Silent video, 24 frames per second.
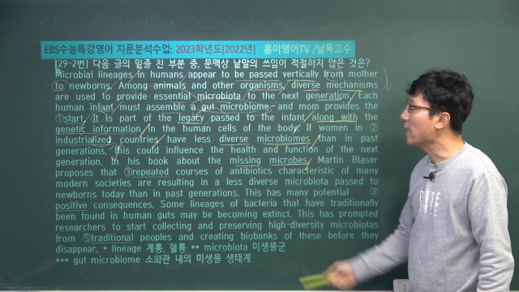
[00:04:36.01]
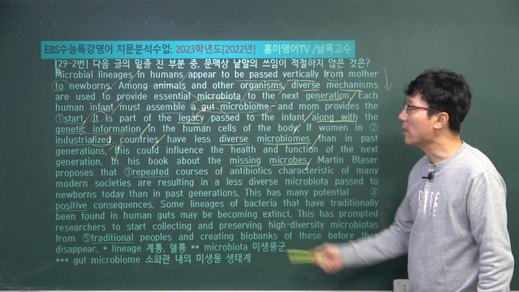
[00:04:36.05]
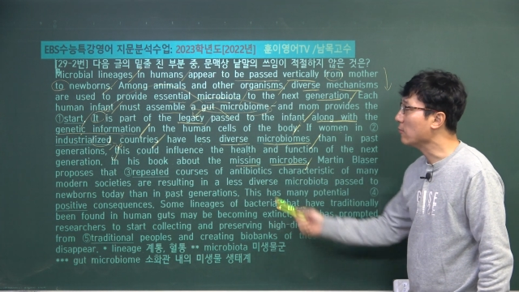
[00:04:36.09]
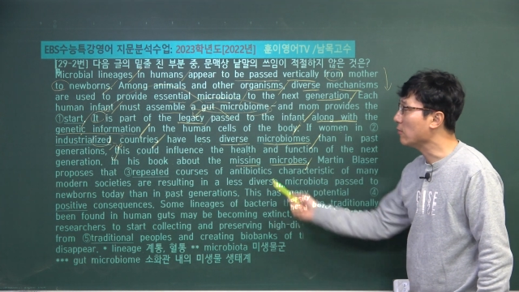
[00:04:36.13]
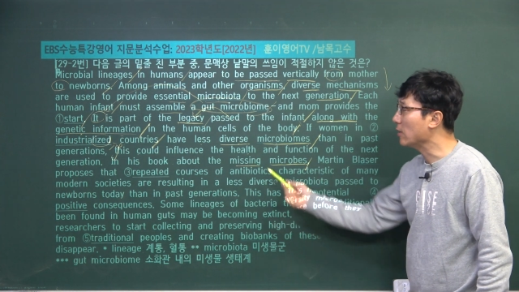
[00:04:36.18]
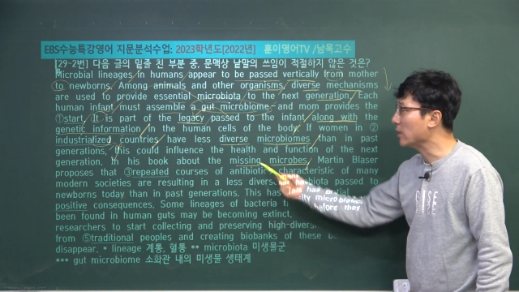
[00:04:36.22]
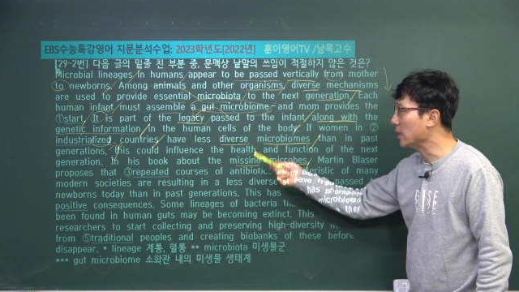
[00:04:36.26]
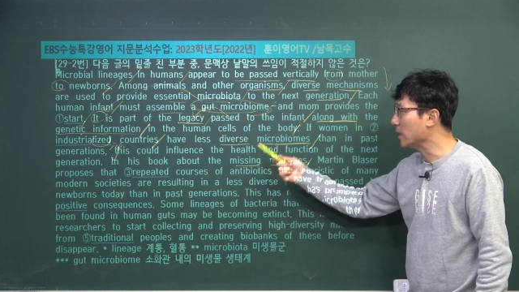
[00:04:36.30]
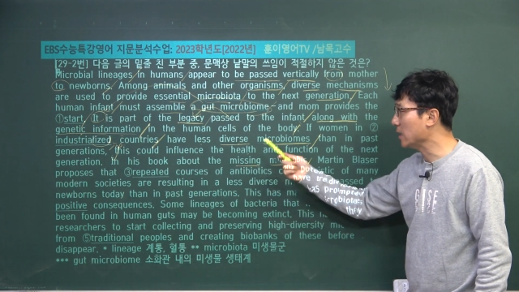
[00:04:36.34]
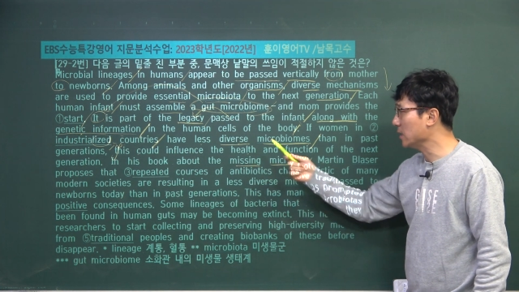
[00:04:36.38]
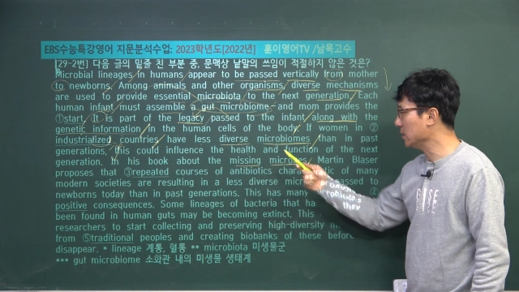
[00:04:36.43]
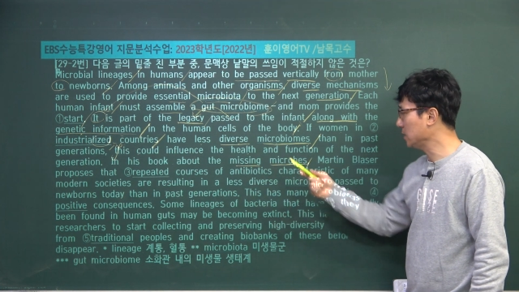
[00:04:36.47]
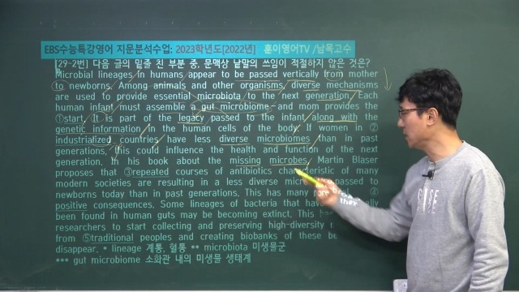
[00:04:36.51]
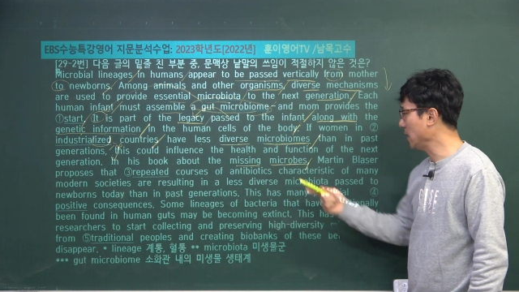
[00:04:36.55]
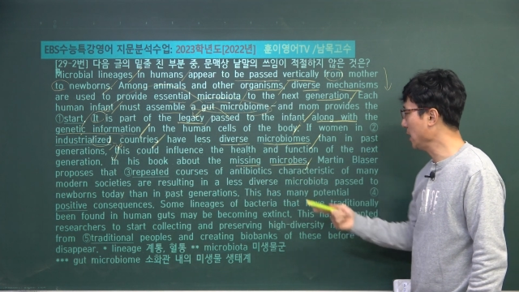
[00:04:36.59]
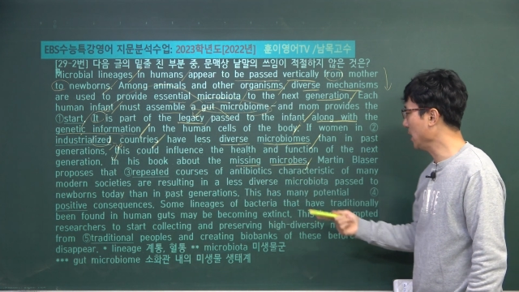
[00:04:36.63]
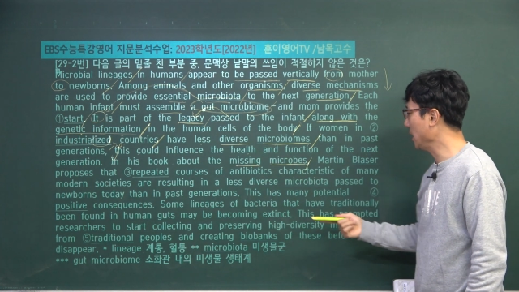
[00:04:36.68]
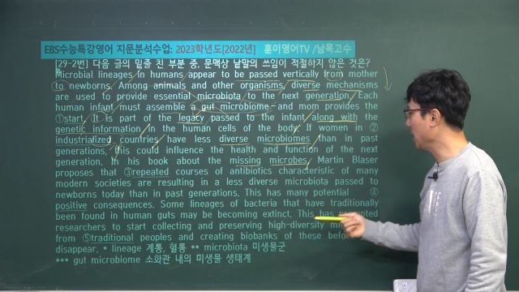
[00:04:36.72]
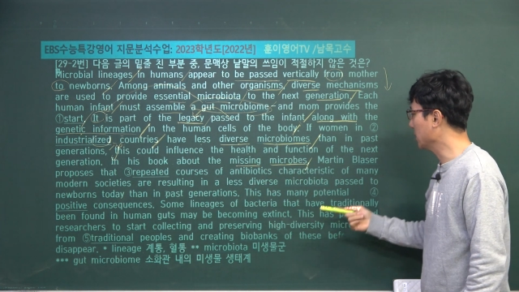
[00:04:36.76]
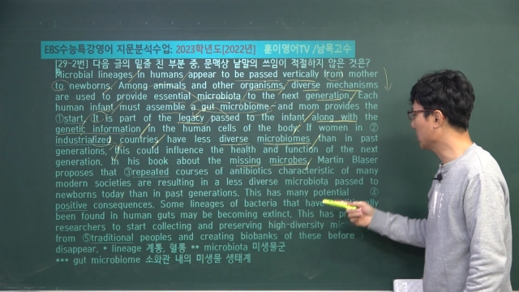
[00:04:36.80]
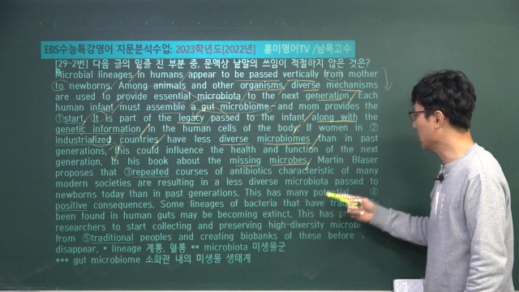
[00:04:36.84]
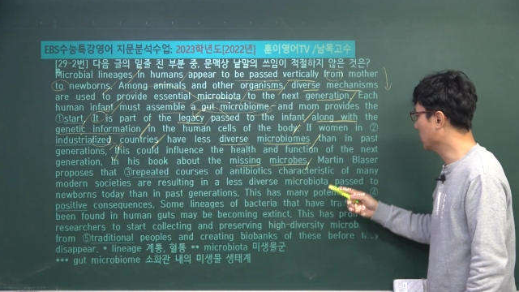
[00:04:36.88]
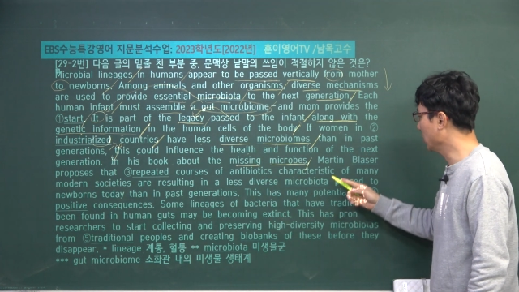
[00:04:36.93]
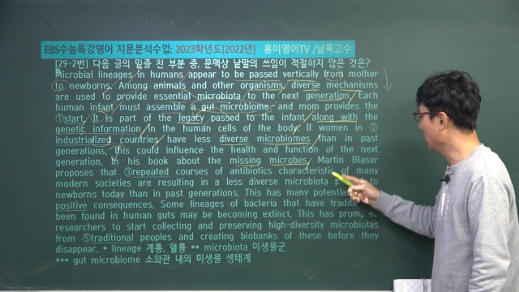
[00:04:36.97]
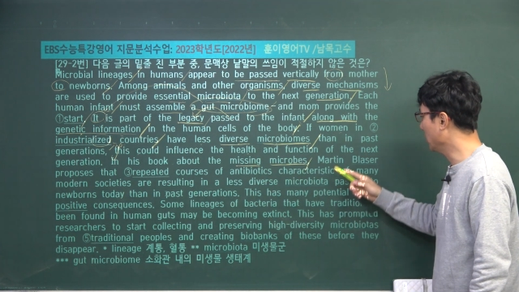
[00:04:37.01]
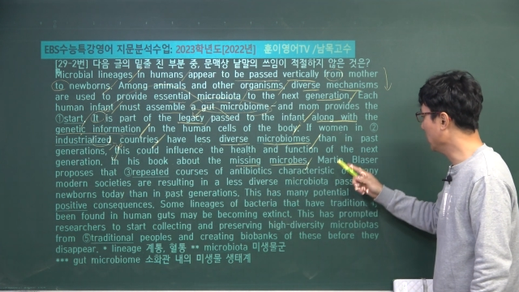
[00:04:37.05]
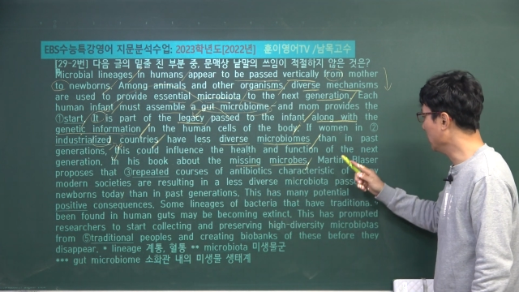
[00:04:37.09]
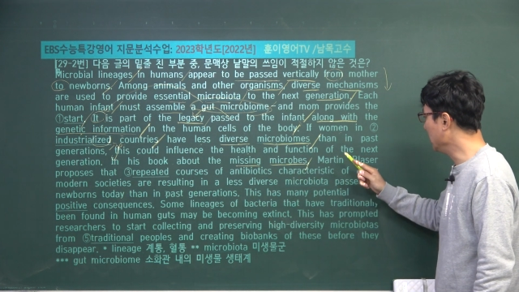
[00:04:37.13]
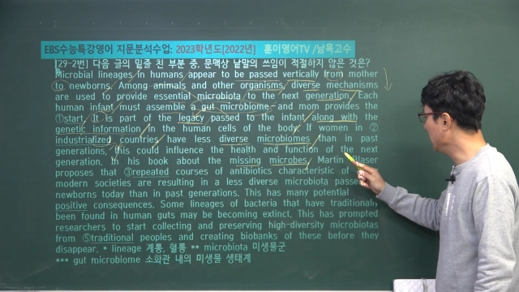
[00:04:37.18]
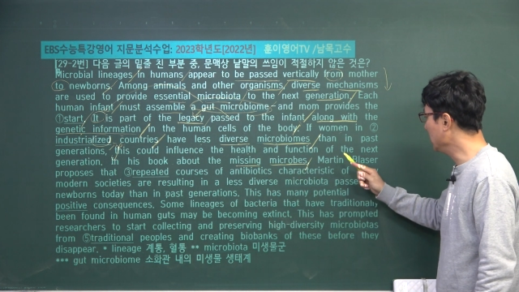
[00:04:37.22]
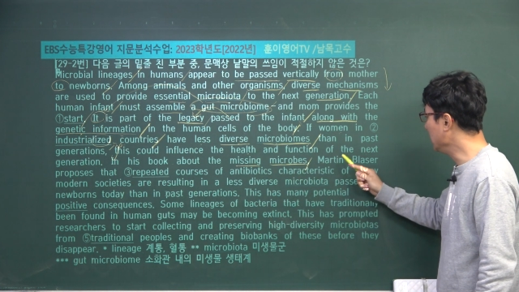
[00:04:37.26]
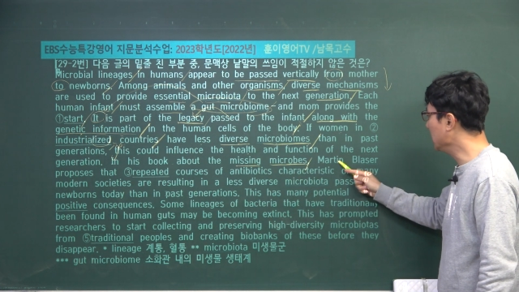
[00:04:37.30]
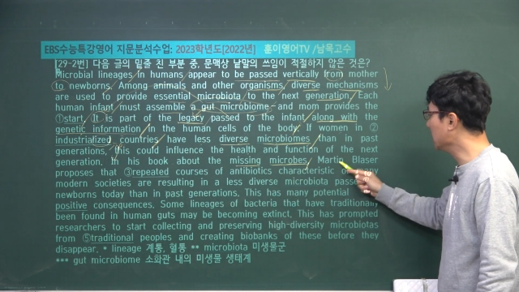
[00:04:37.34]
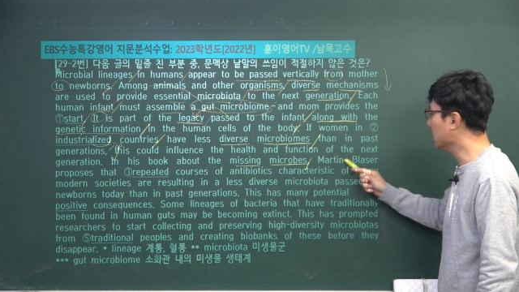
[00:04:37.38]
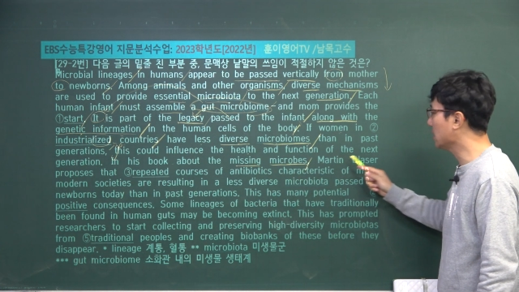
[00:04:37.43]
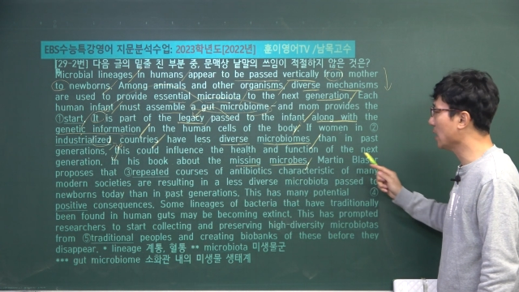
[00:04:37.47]
관한 책에서
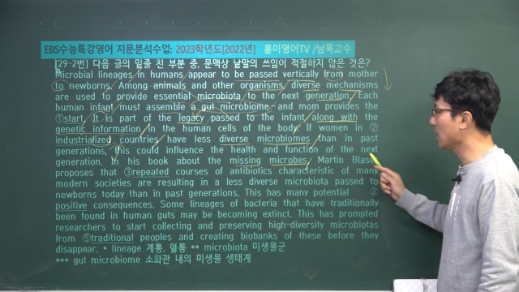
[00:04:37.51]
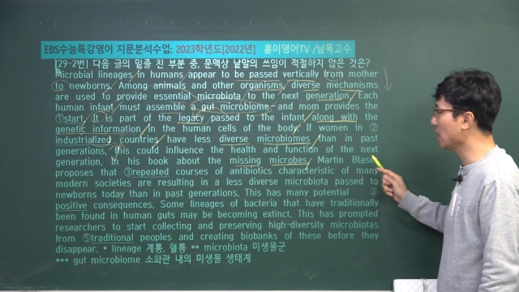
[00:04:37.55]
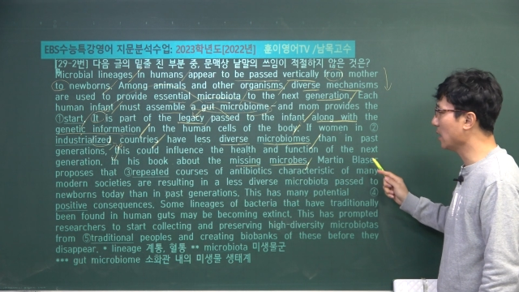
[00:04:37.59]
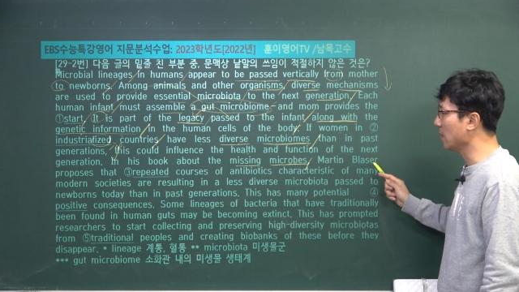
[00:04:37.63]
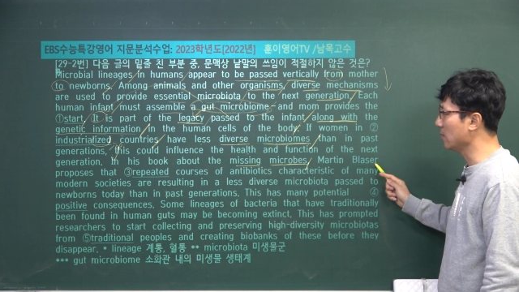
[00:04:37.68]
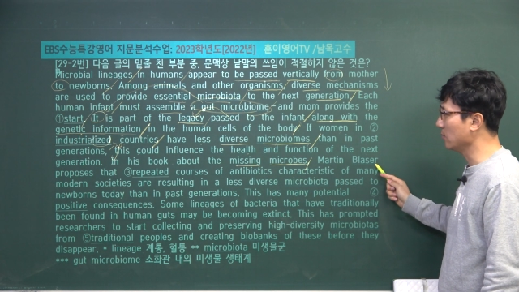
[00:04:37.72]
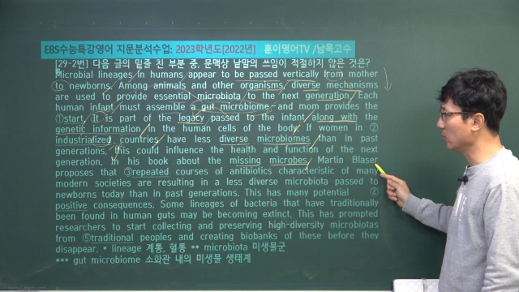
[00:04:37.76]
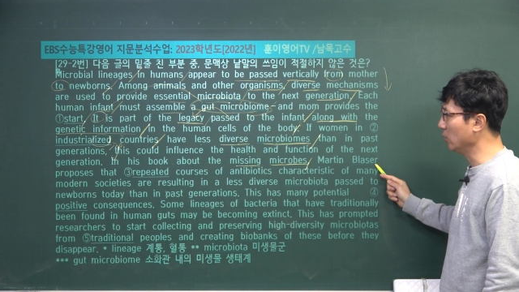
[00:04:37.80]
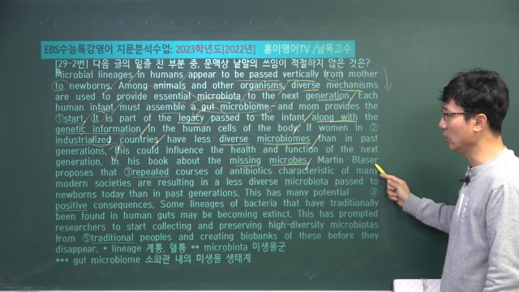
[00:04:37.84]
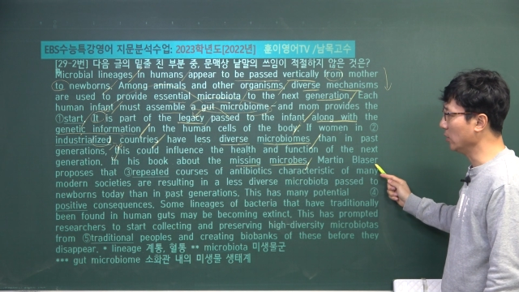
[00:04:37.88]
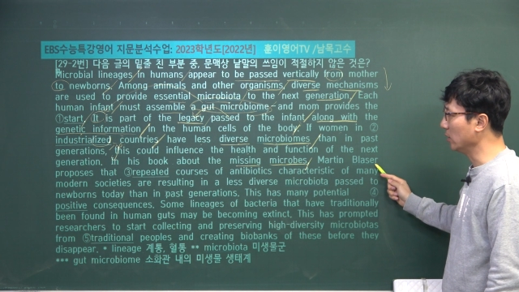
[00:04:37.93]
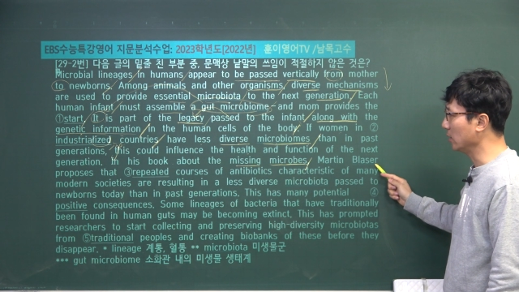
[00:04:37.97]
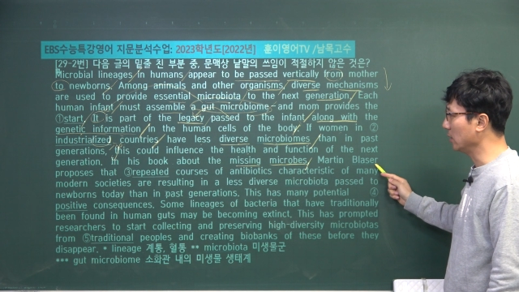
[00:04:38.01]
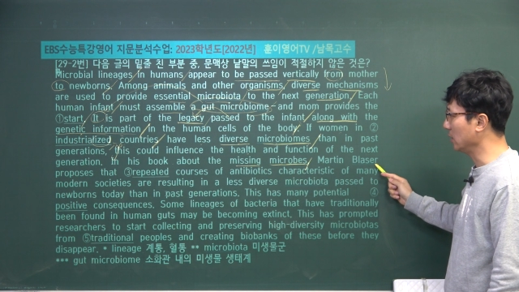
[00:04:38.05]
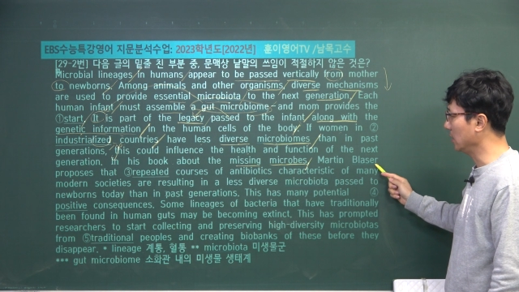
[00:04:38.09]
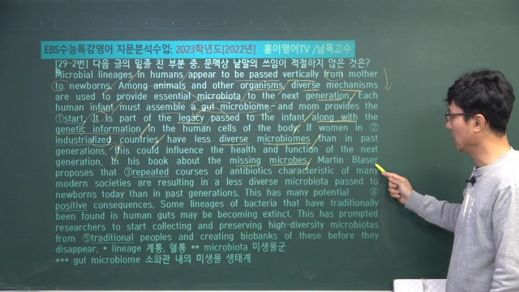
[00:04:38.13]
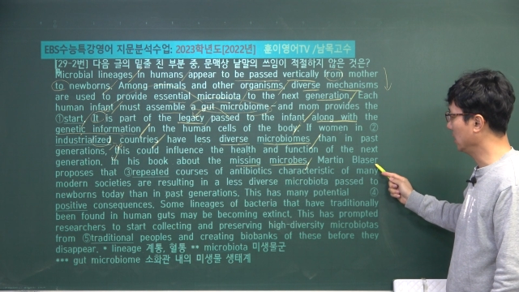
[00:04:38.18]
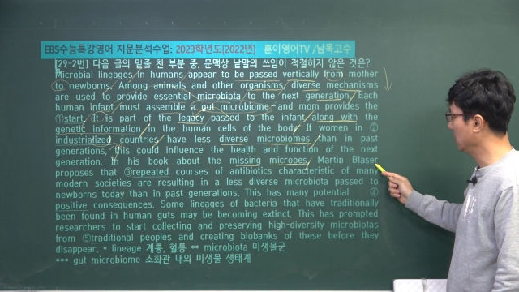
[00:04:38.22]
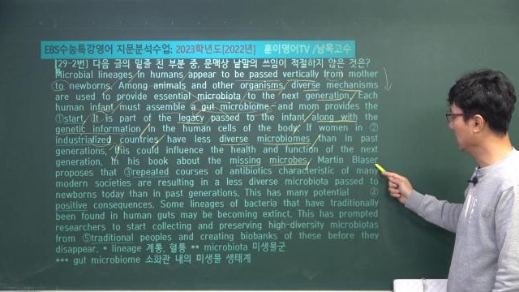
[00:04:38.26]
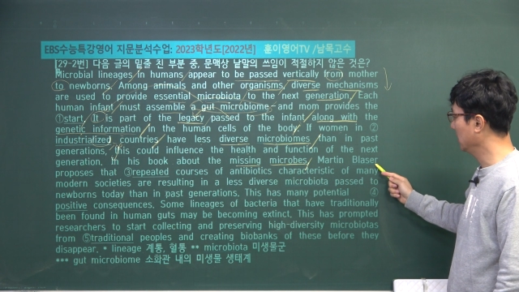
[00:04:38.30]
이 사람은